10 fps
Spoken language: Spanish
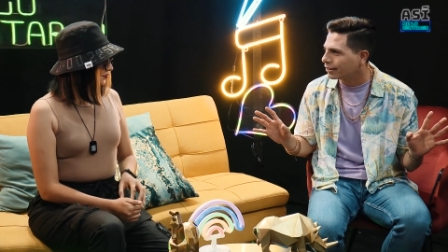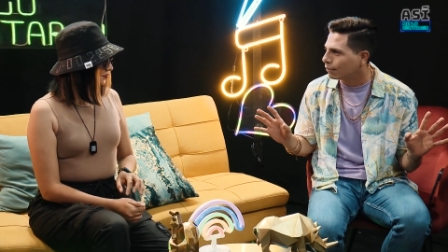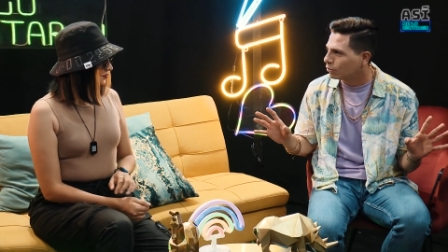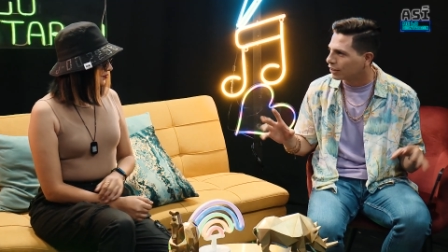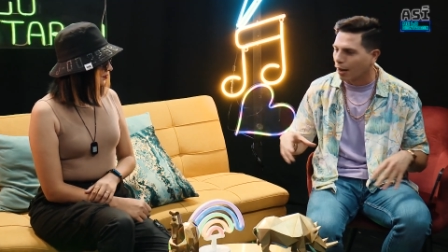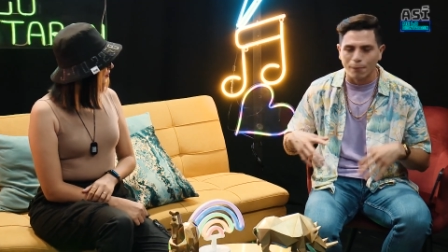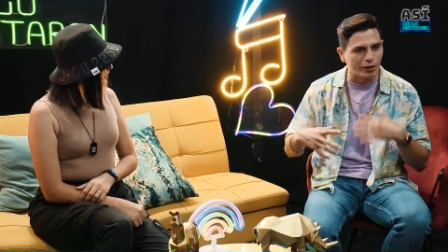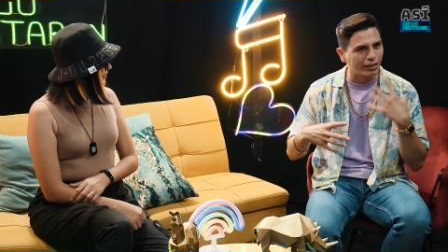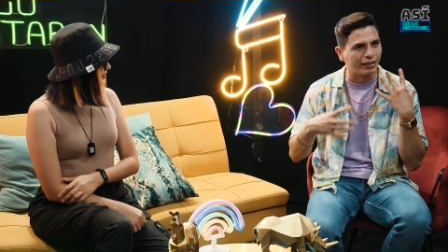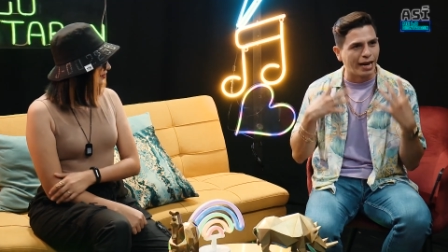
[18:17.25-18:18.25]
música porque
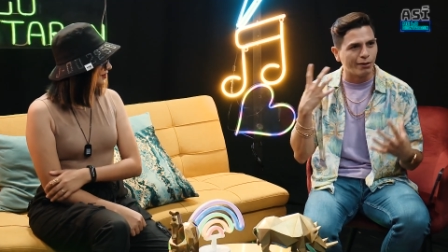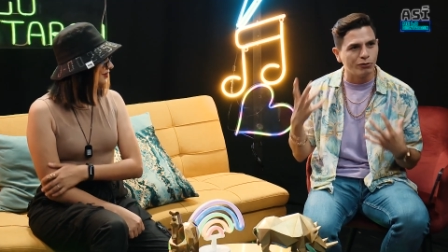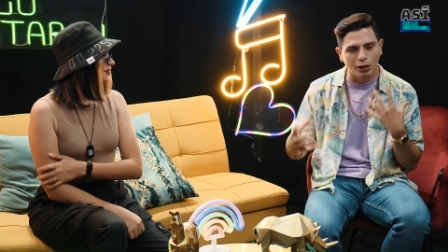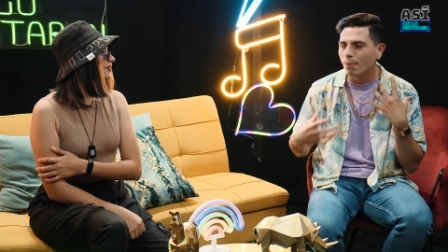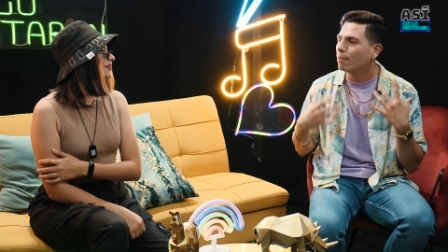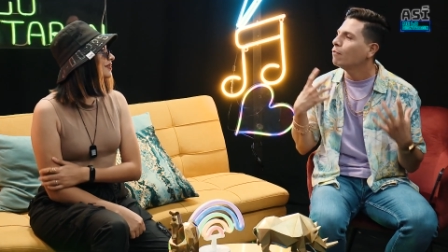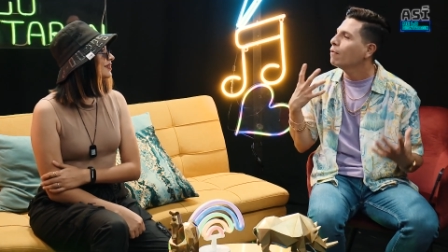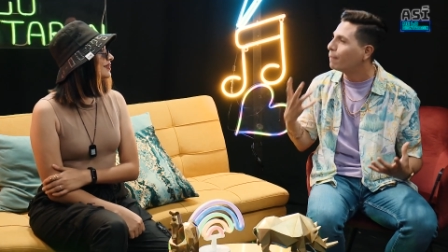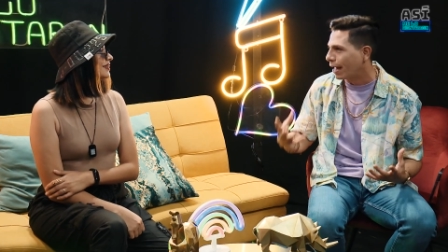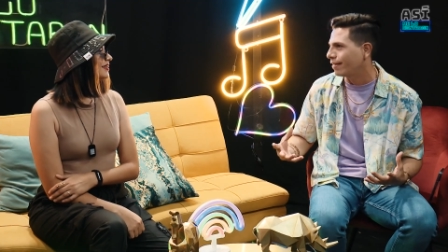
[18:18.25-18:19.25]
trae un trip muy
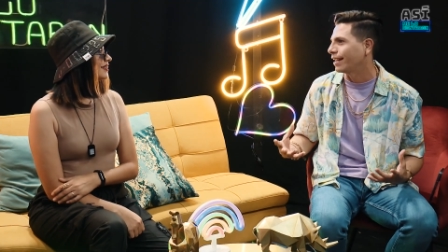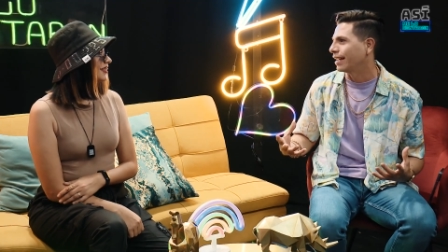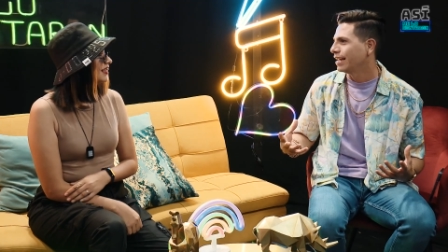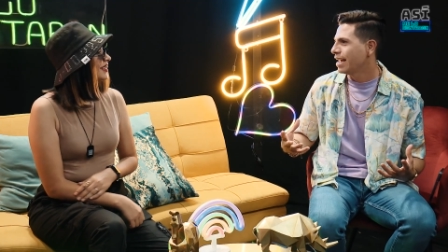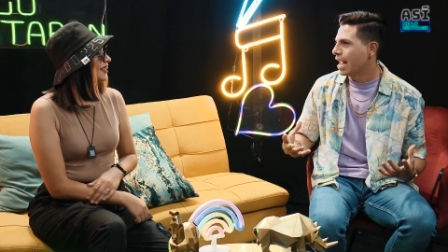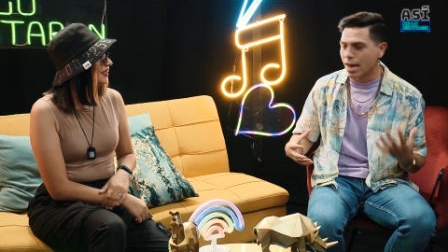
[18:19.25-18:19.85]
padre y